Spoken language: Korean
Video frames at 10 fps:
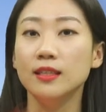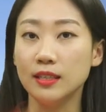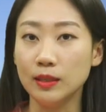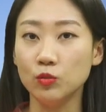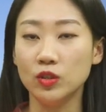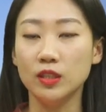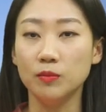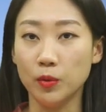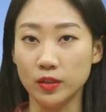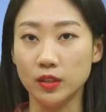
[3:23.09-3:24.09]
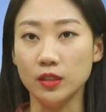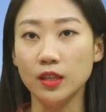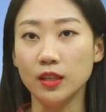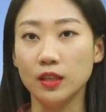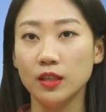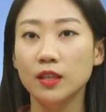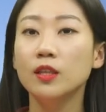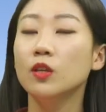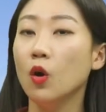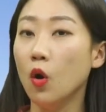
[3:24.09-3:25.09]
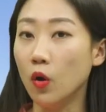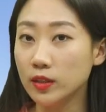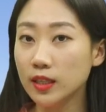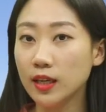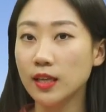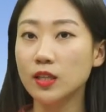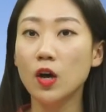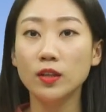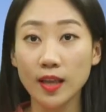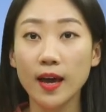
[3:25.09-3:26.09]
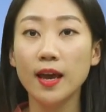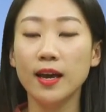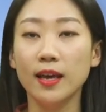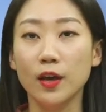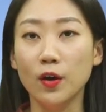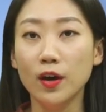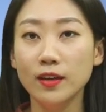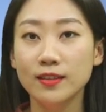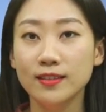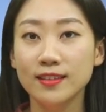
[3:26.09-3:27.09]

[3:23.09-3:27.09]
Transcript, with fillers: 리무진 버스는 어디에서 타야 해요?